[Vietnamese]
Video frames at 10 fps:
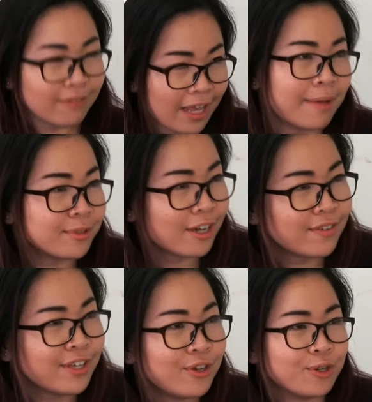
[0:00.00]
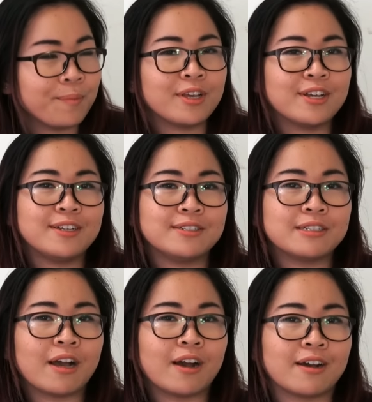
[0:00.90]
em cho ví dụ giống như
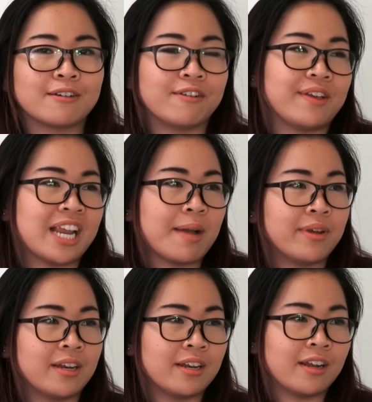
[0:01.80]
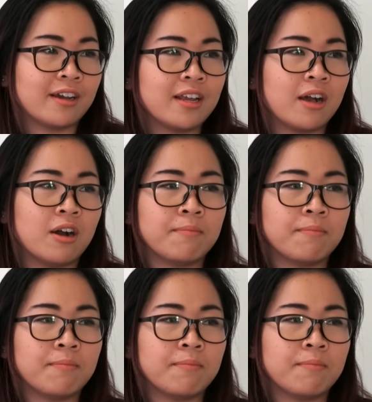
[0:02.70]
uh, người Việt Nam mình nói ở ờ,